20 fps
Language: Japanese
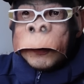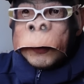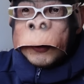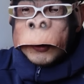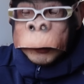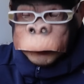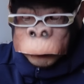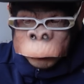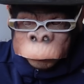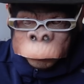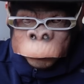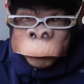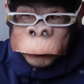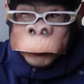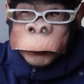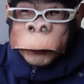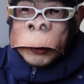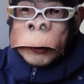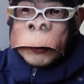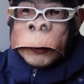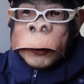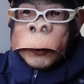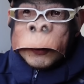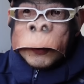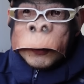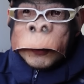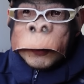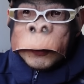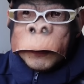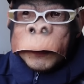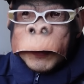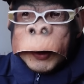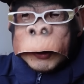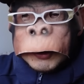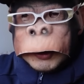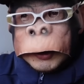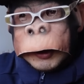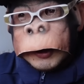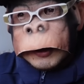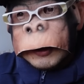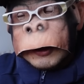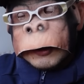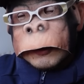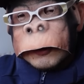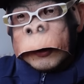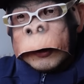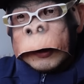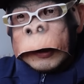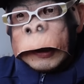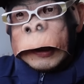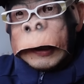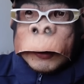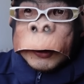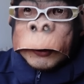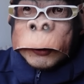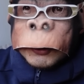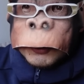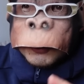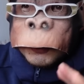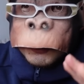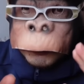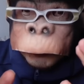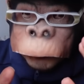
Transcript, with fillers: 森保さんのことですよ。これ間違いなく、多少